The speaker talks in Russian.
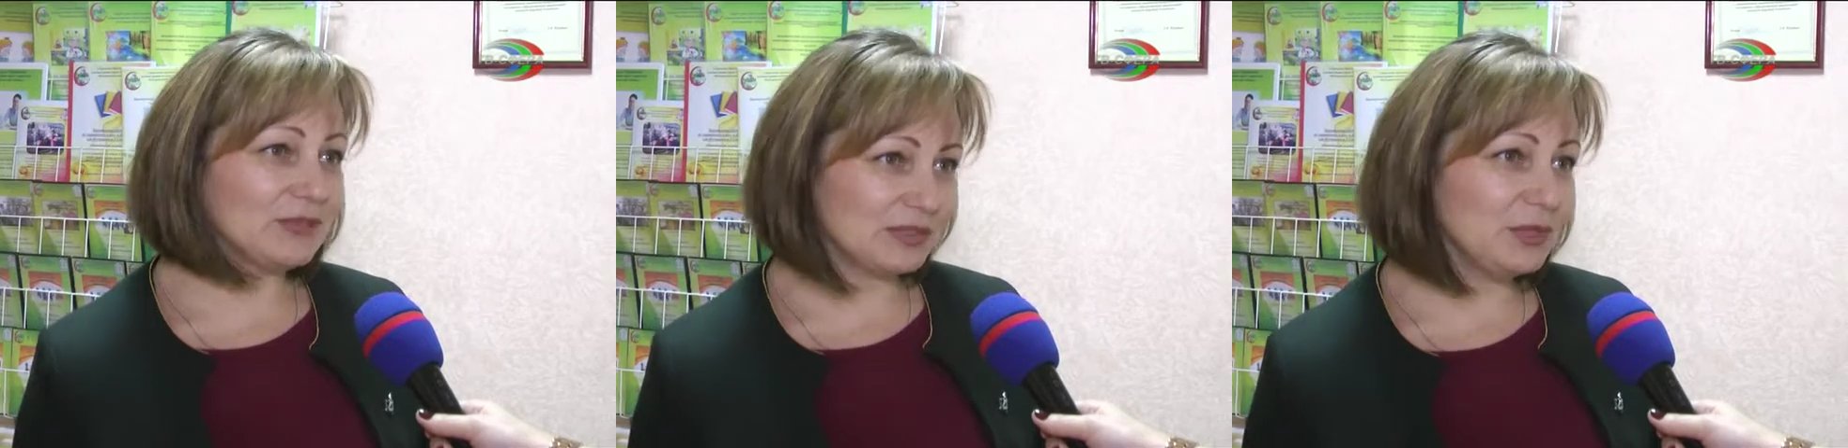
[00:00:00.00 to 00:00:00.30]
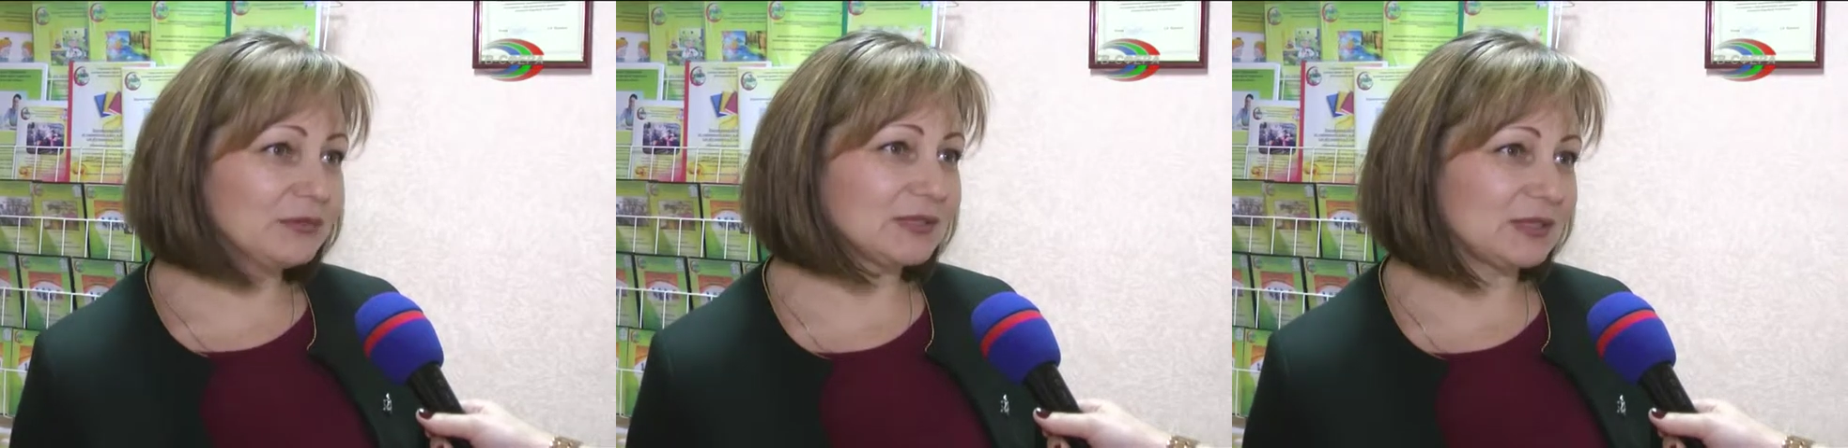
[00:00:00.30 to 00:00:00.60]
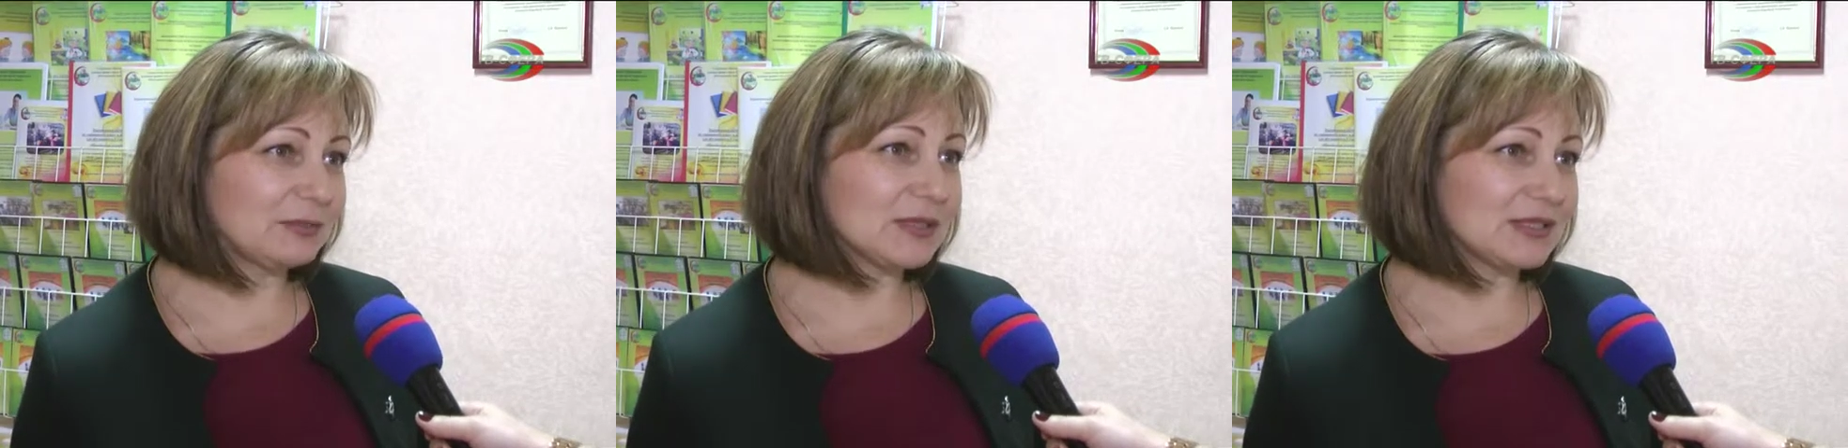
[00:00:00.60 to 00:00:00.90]
весь мир в
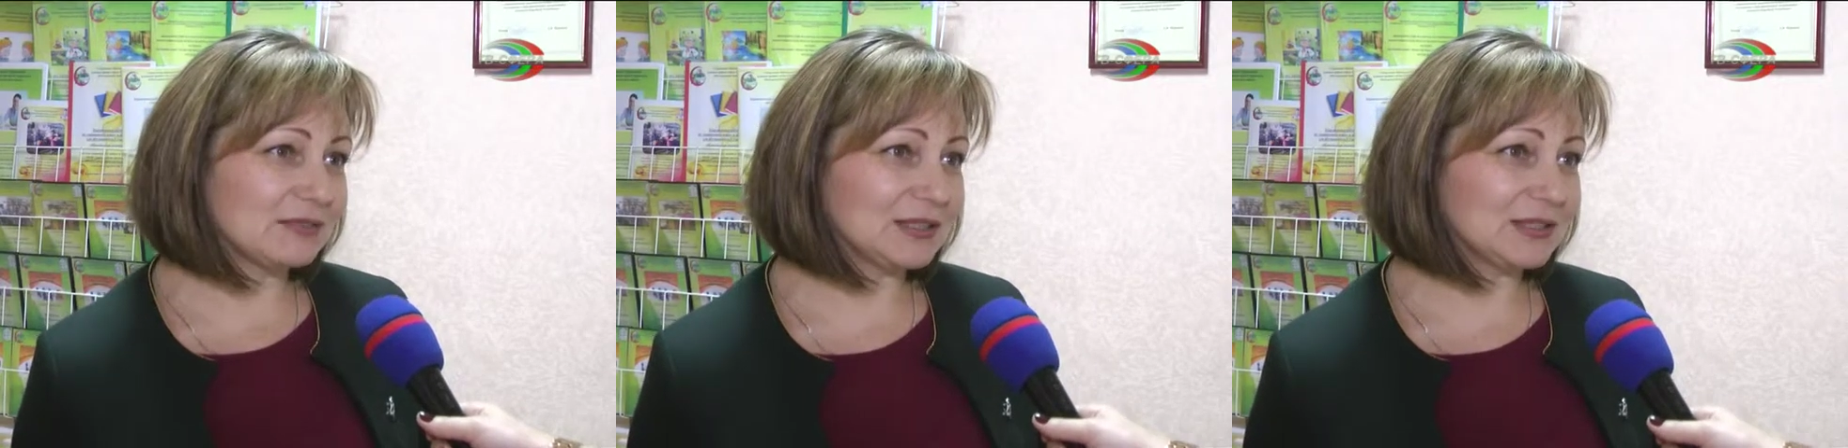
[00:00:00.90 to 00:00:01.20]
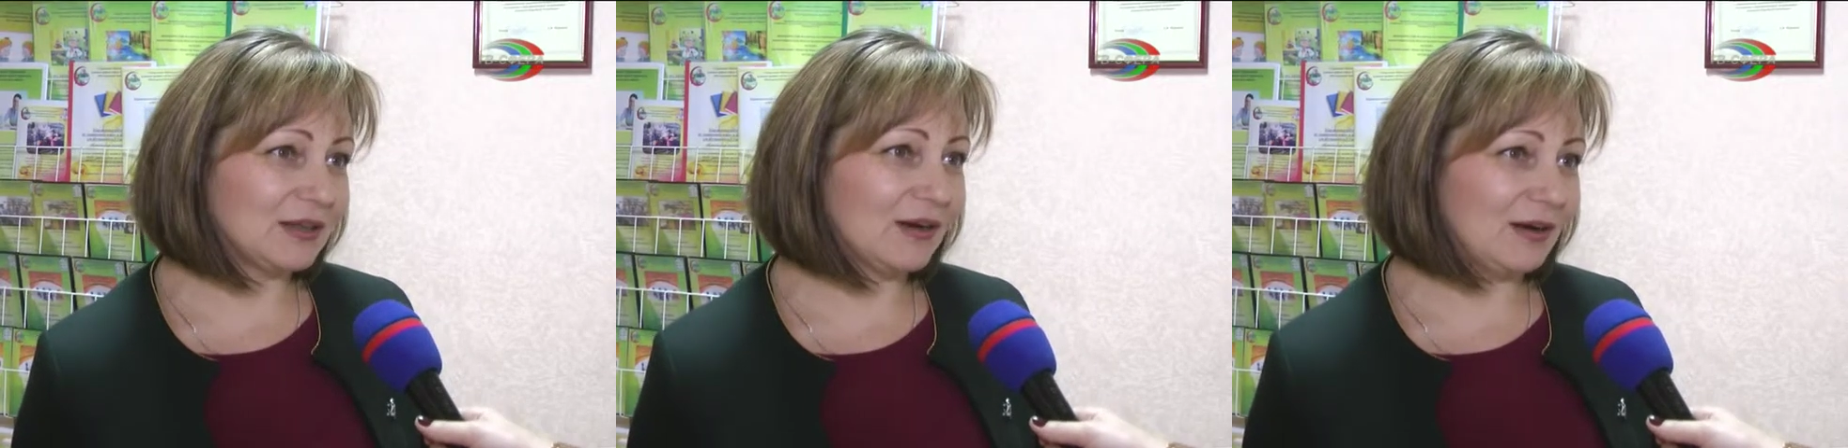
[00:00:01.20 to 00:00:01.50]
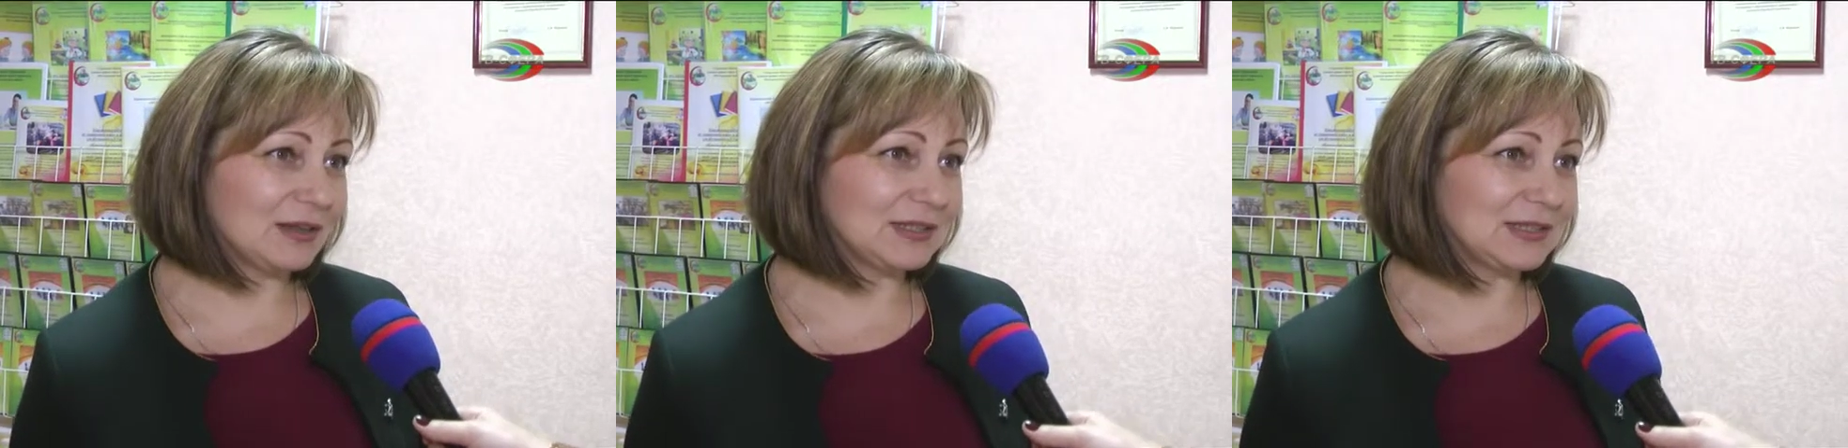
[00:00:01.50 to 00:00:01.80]
этой образовательной
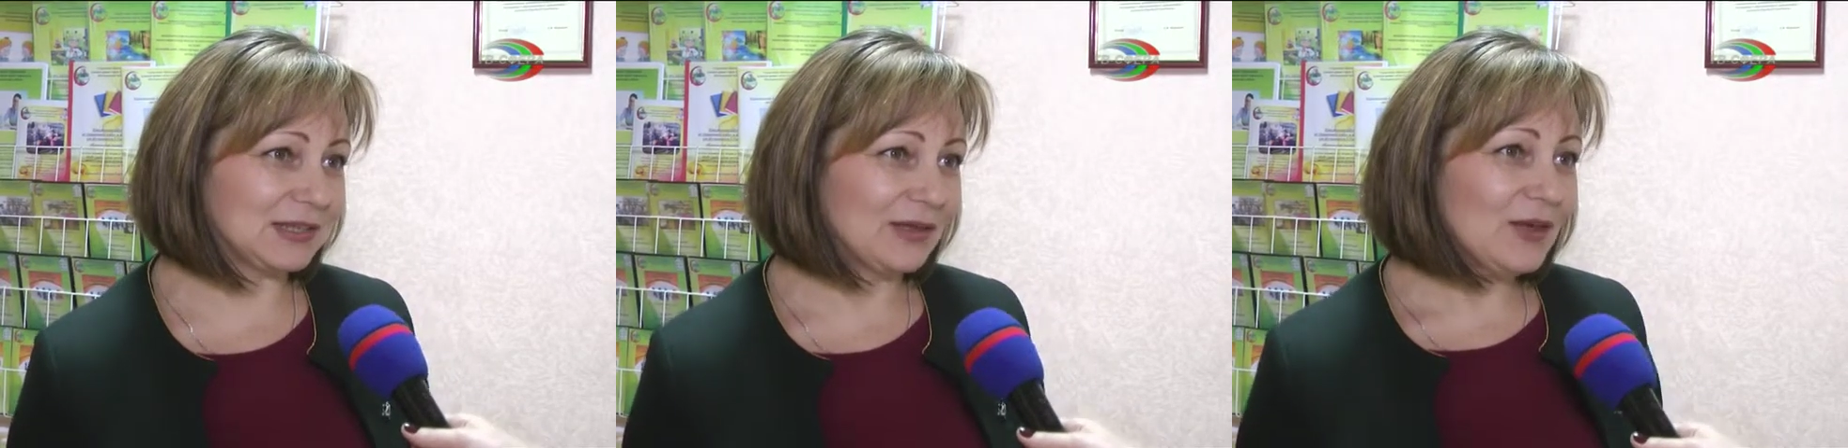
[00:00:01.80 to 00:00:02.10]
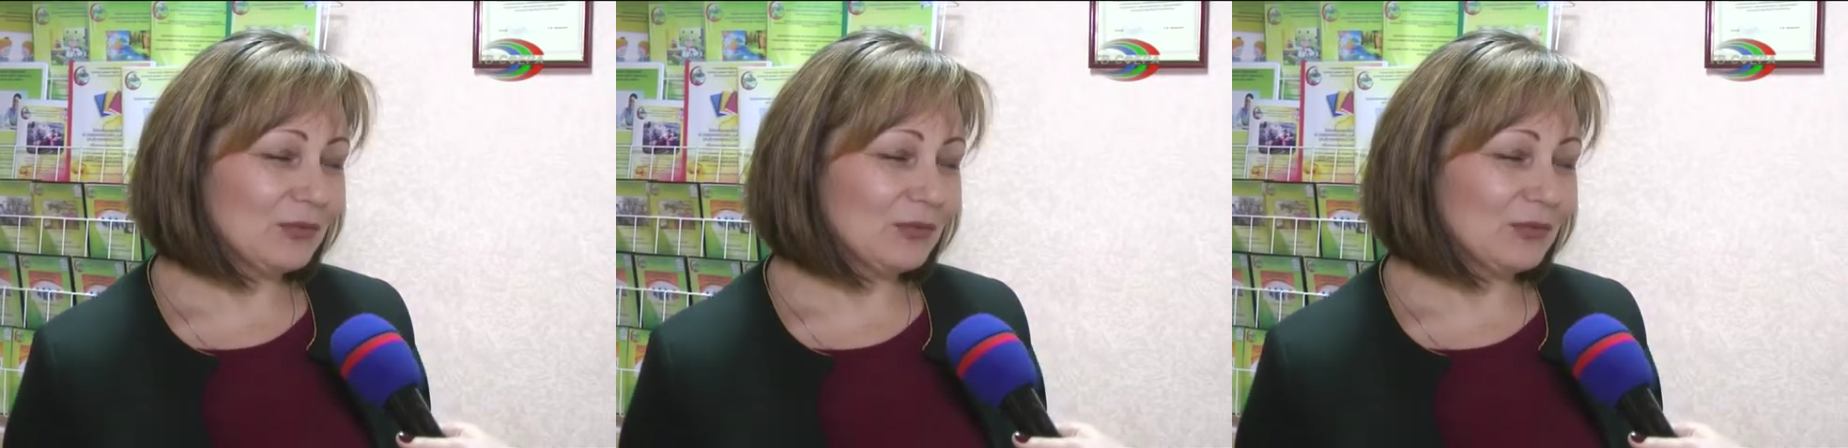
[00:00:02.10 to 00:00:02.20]
акции.